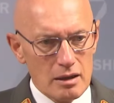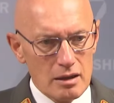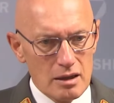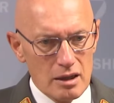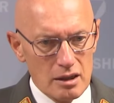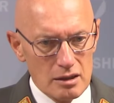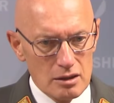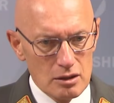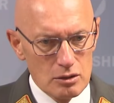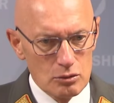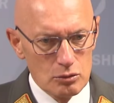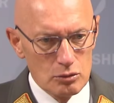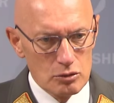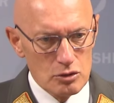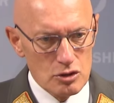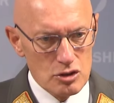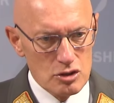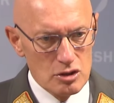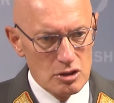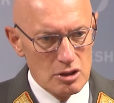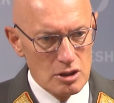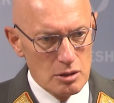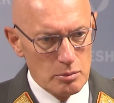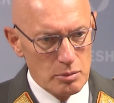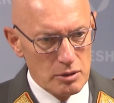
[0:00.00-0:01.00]
keinen Unterschied
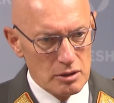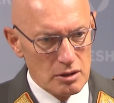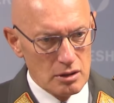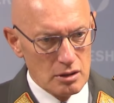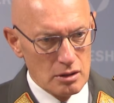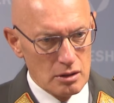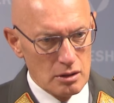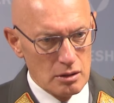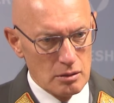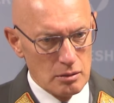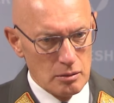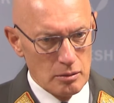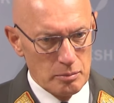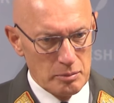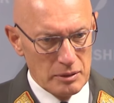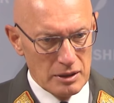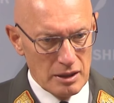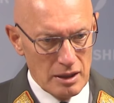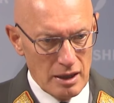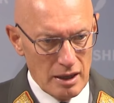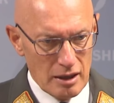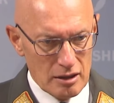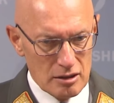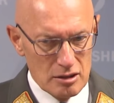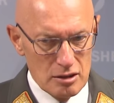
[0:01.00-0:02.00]
hier bei, der, bei den
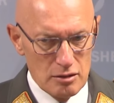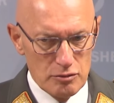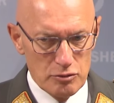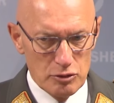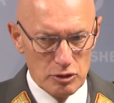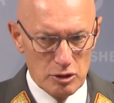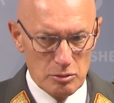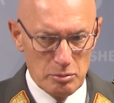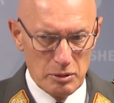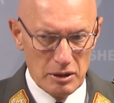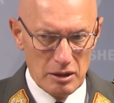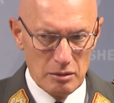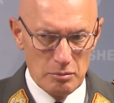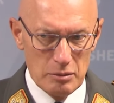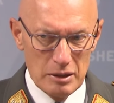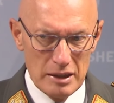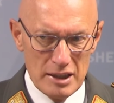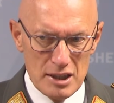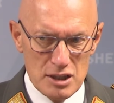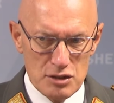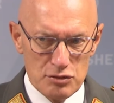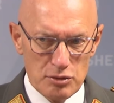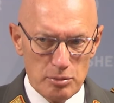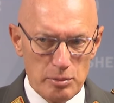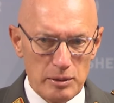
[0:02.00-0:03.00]
Aktiven und bei den
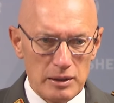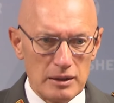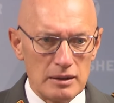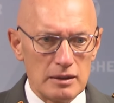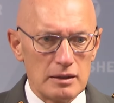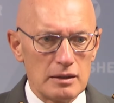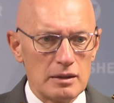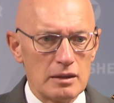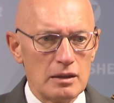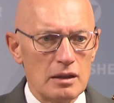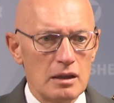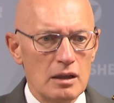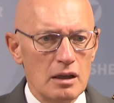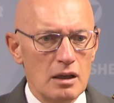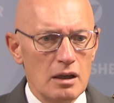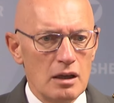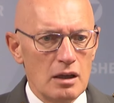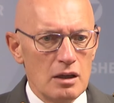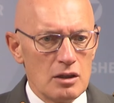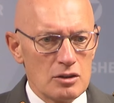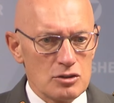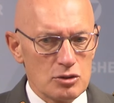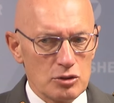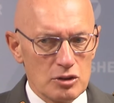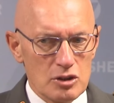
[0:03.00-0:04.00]
Milizverbänden,
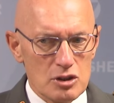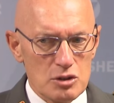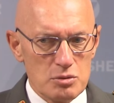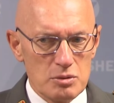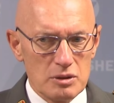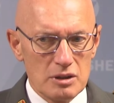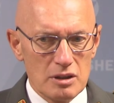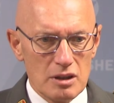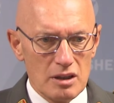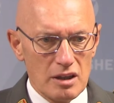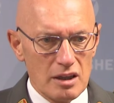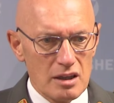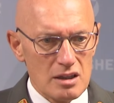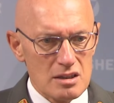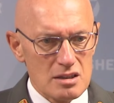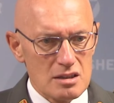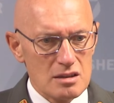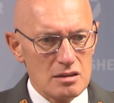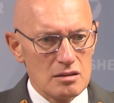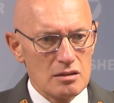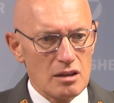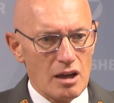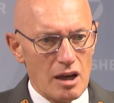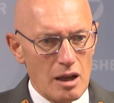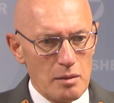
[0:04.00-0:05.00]
sodass wir in den
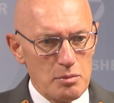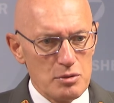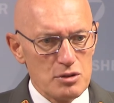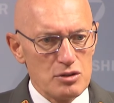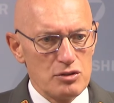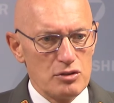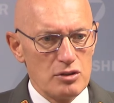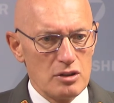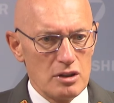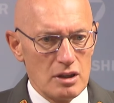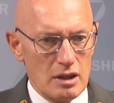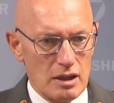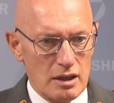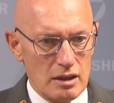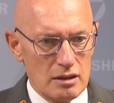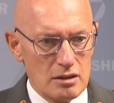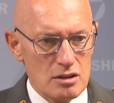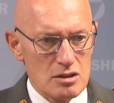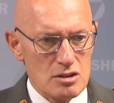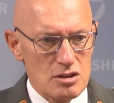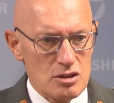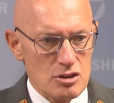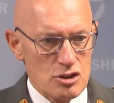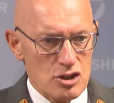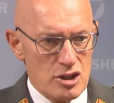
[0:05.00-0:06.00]
nächsten drei bis vier Jahren
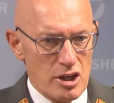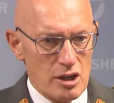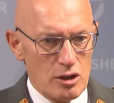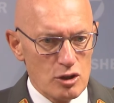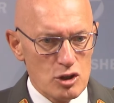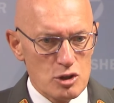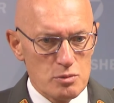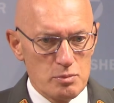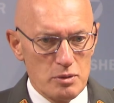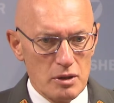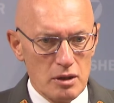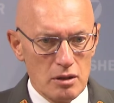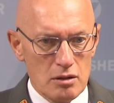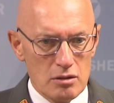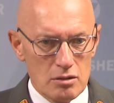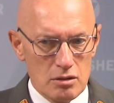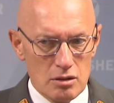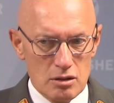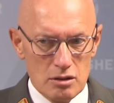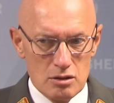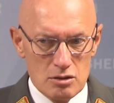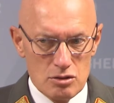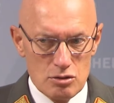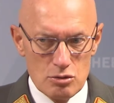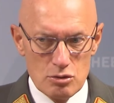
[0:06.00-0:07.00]
das Erscheinungsbild
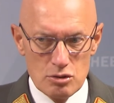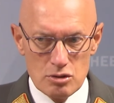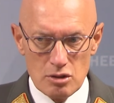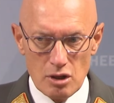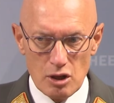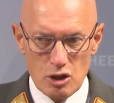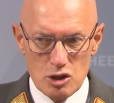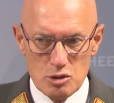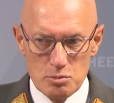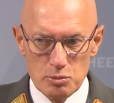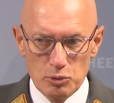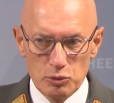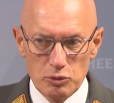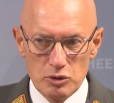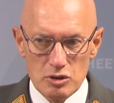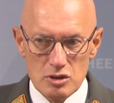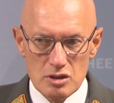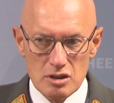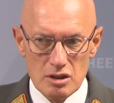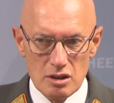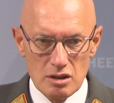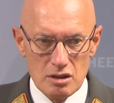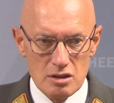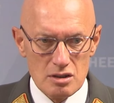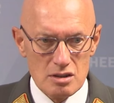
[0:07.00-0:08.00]
des österreichischen
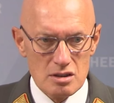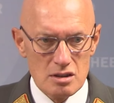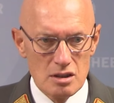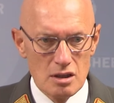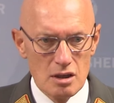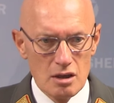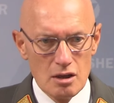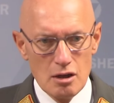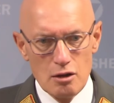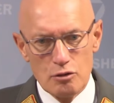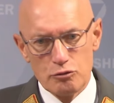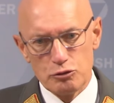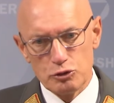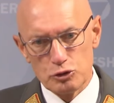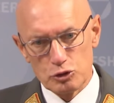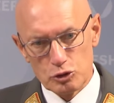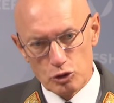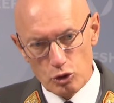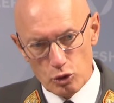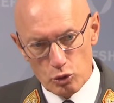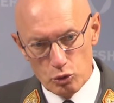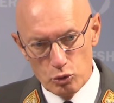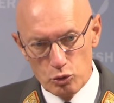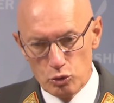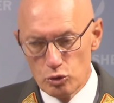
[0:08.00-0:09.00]
Bundesheeres von
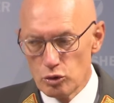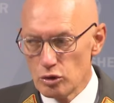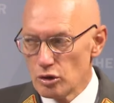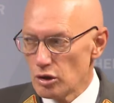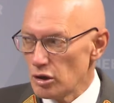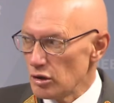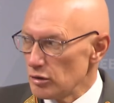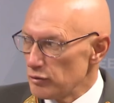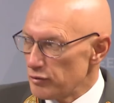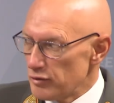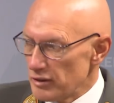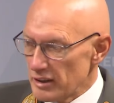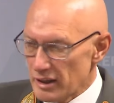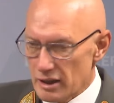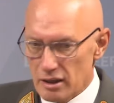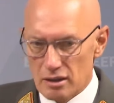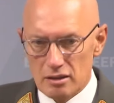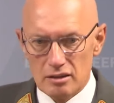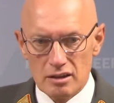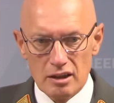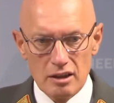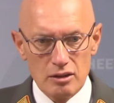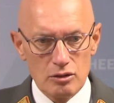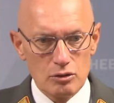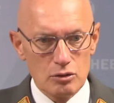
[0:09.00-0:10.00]
grün auf
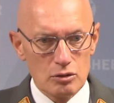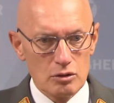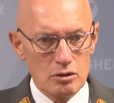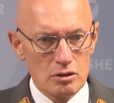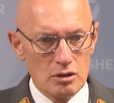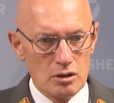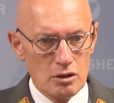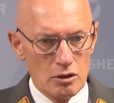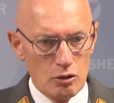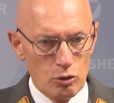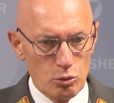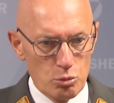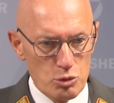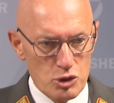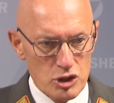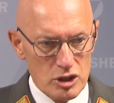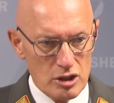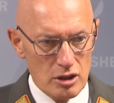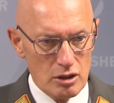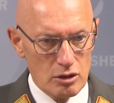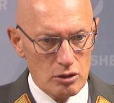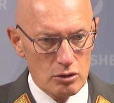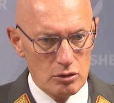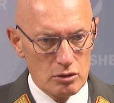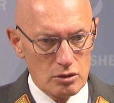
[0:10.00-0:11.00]
Fleckentarnung
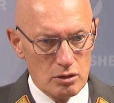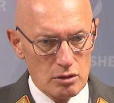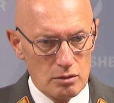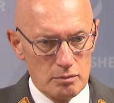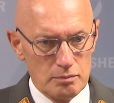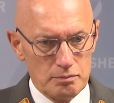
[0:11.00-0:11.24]
umstellen können.